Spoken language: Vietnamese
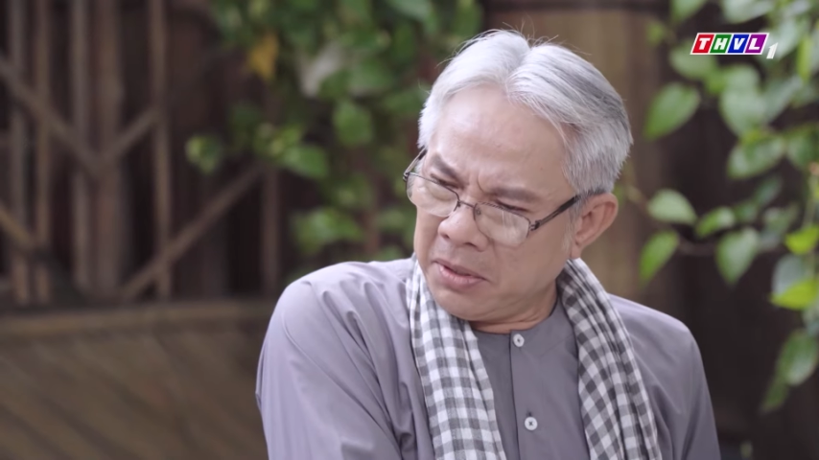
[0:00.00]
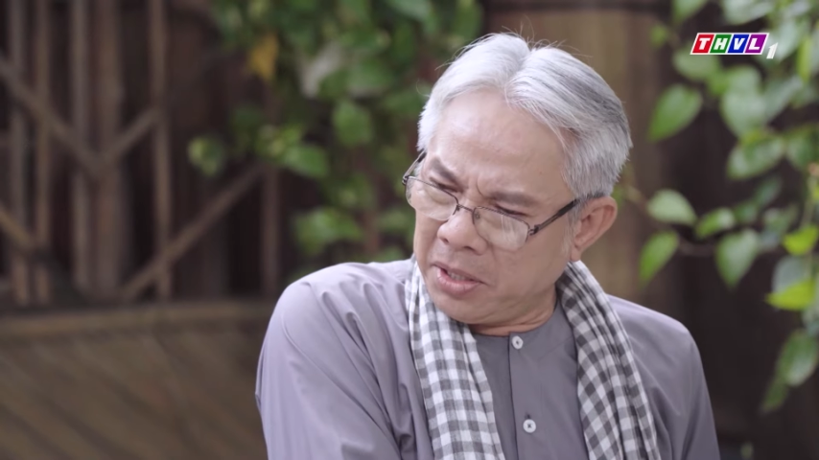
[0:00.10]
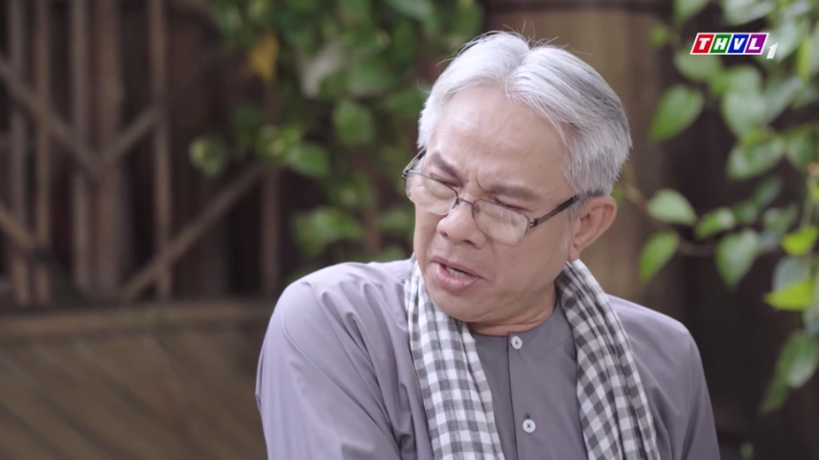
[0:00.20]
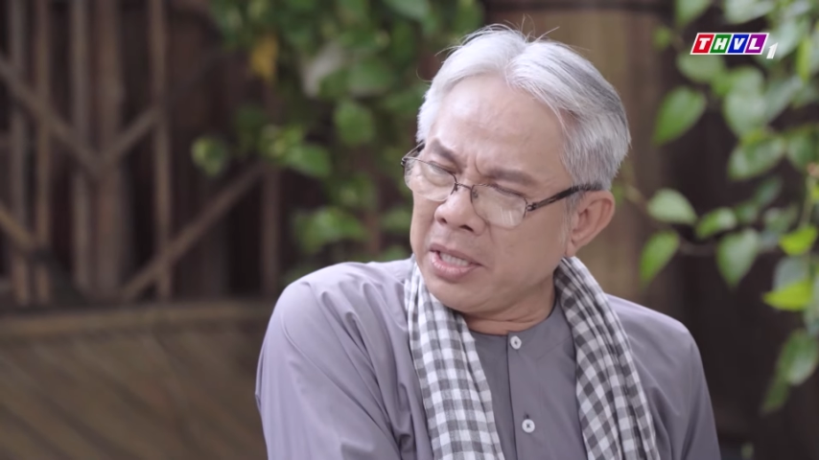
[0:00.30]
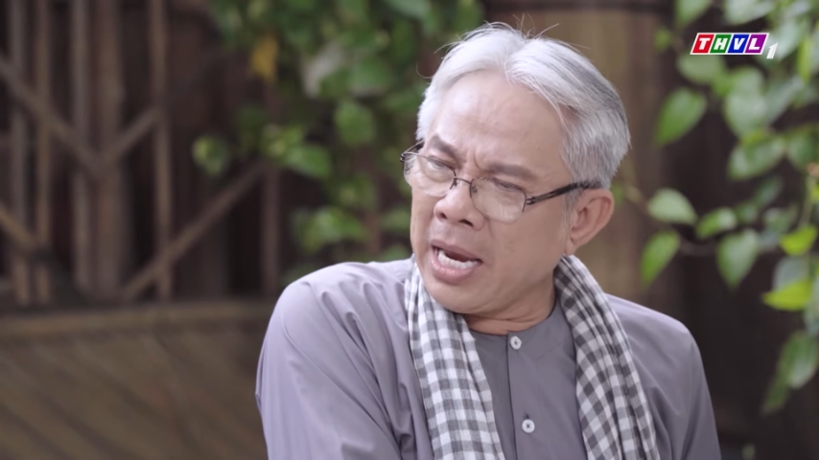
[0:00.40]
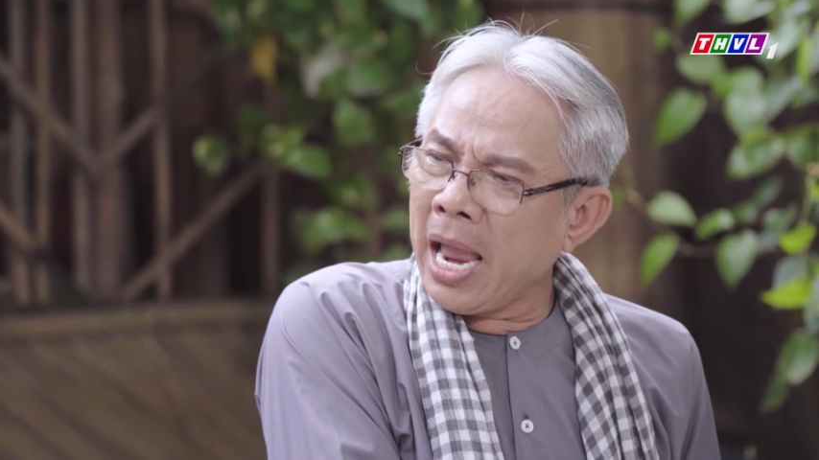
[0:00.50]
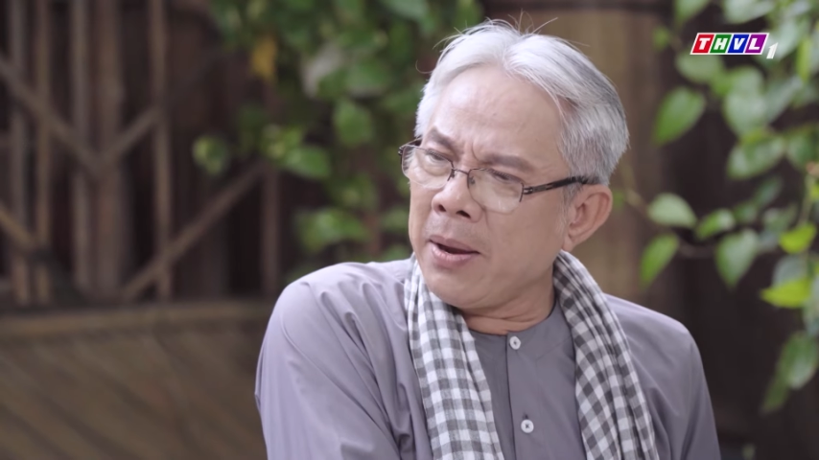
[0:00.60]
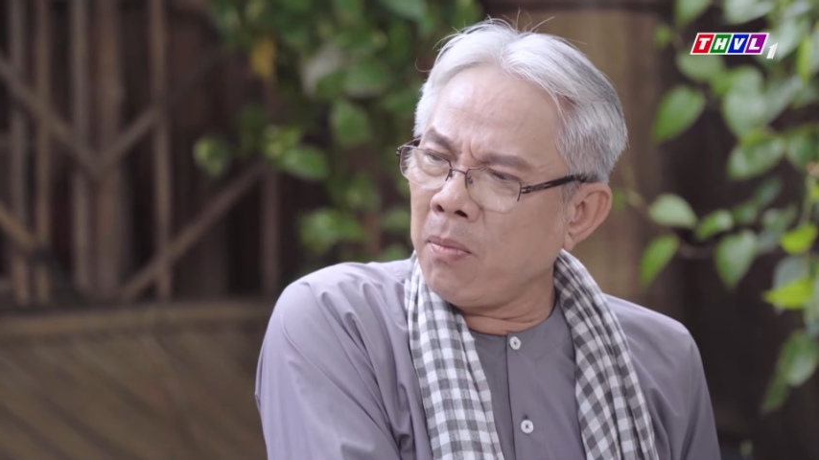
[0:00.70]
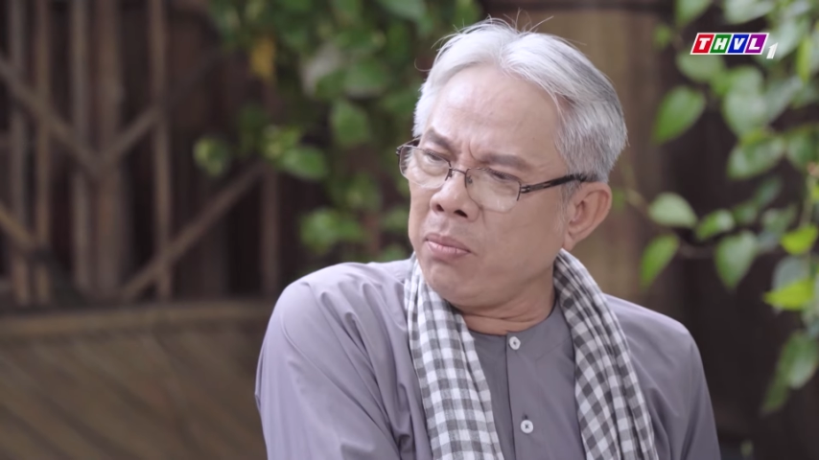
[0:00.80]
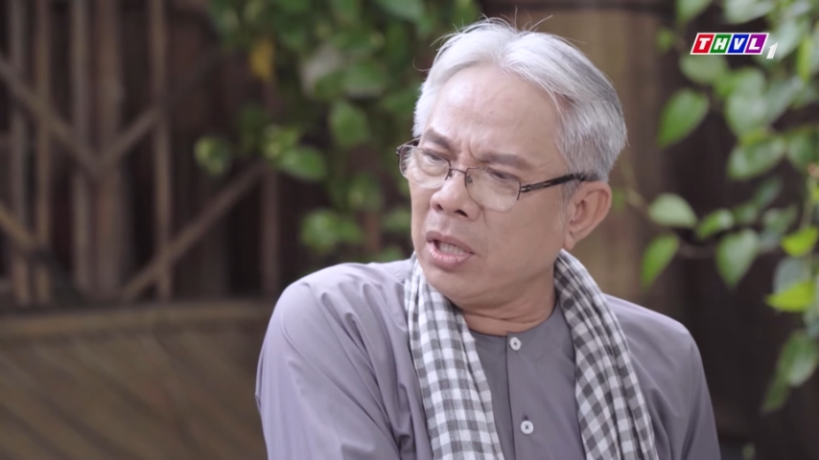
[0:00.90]
sửa
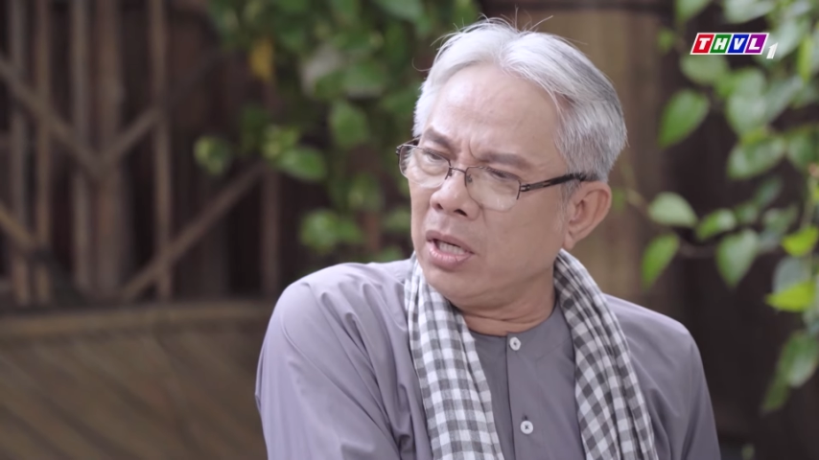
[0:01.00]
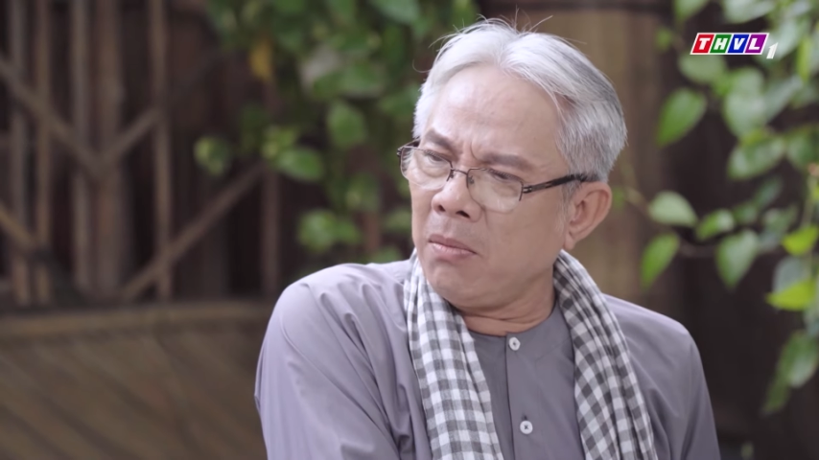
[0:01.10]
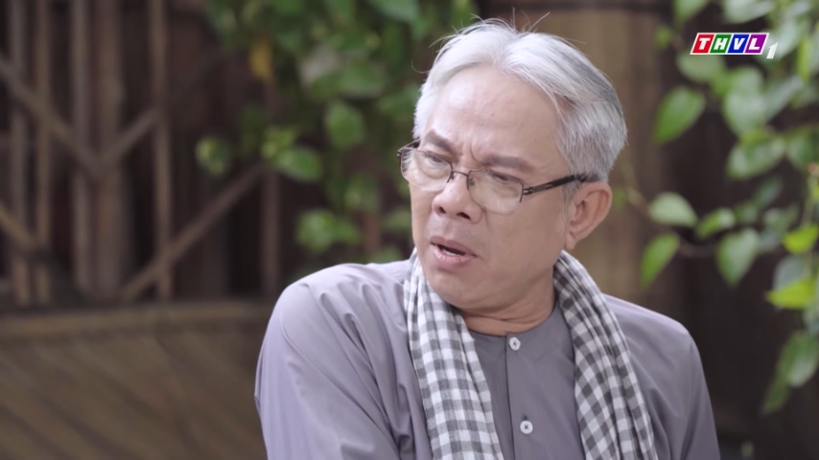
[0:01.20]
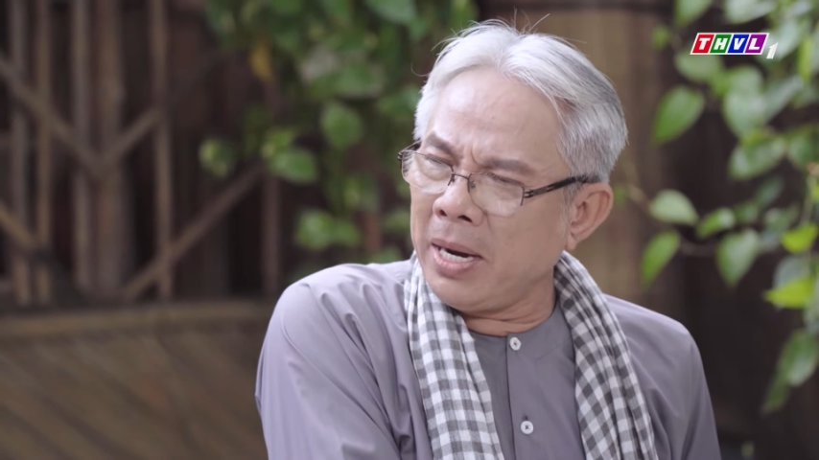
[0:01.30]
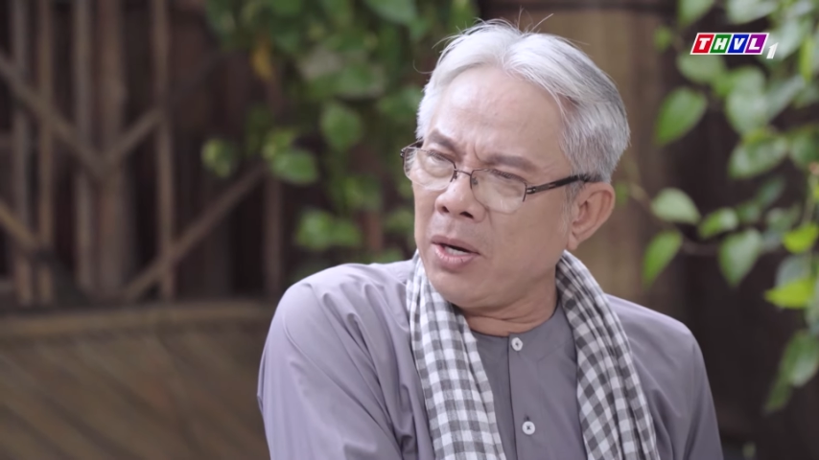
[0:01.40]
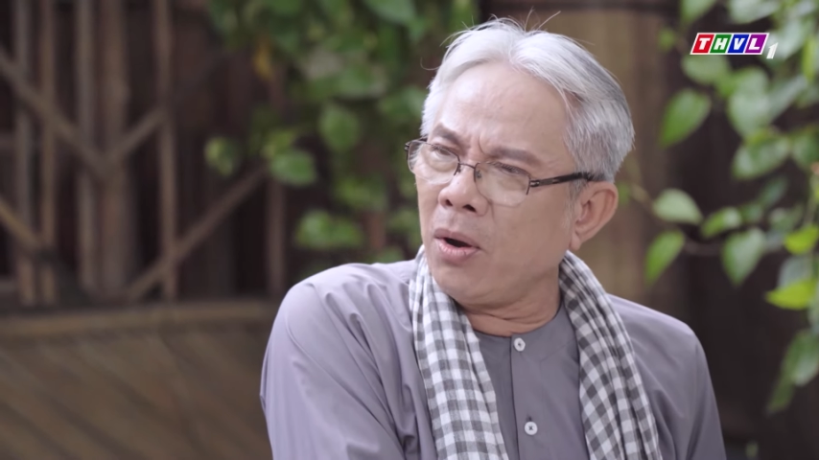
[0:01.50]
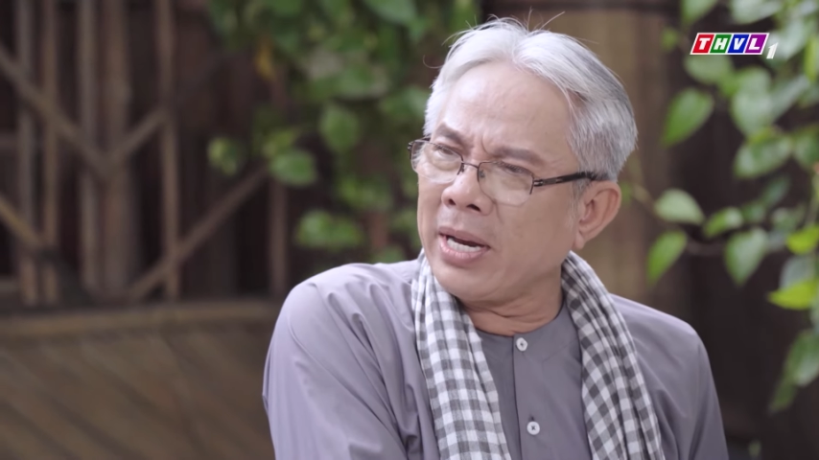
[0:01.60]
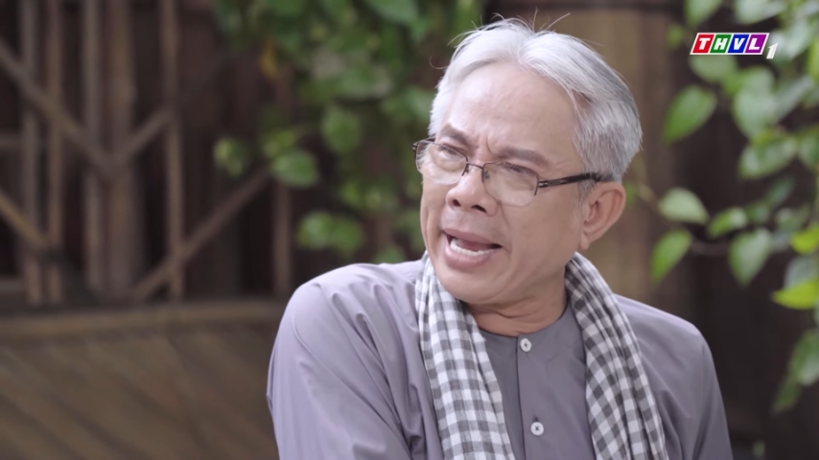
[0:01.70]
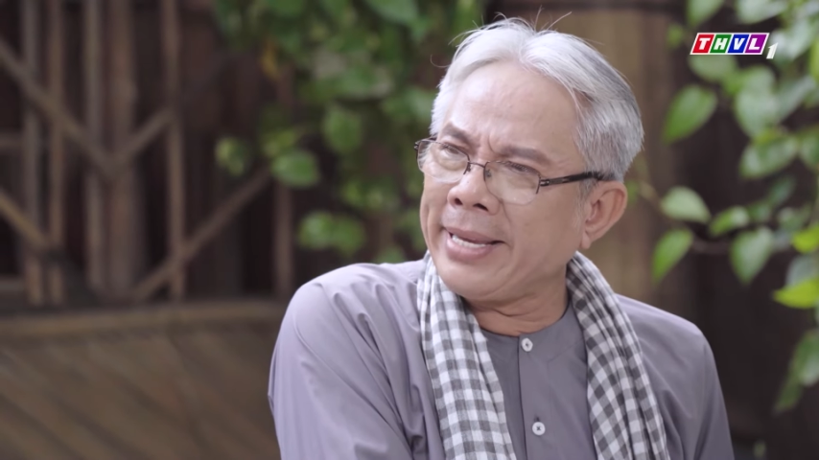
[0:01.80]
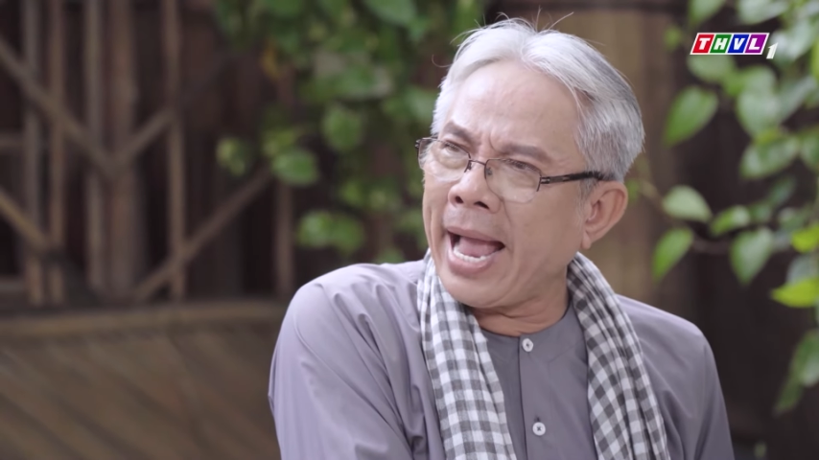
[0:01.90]
sai không sửa mà bay còn
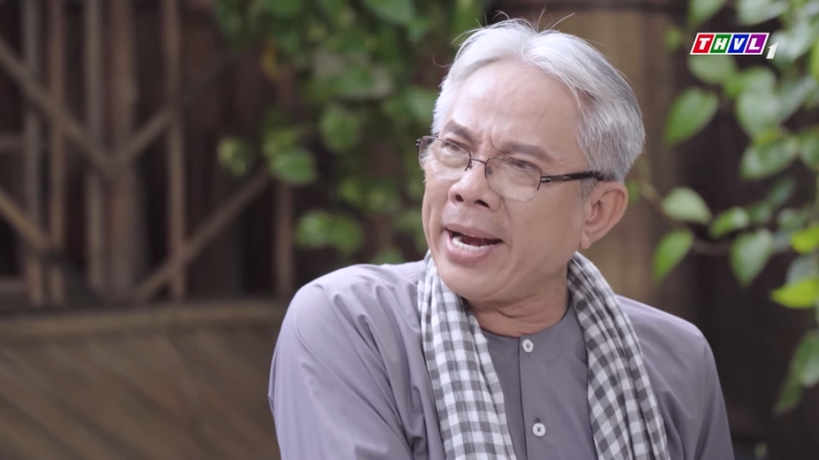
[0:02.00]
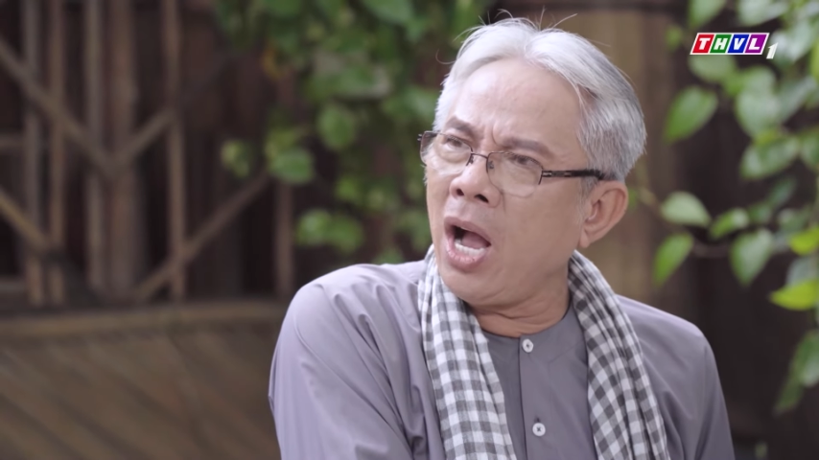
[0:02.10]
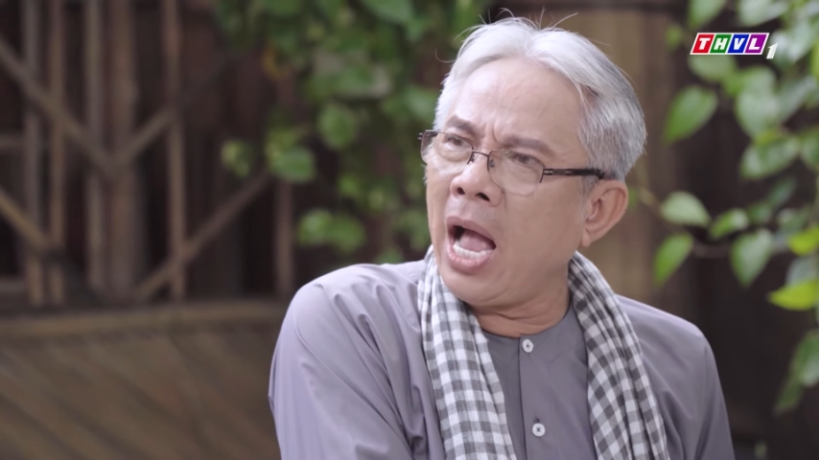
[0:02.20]
cằn nhằn nữa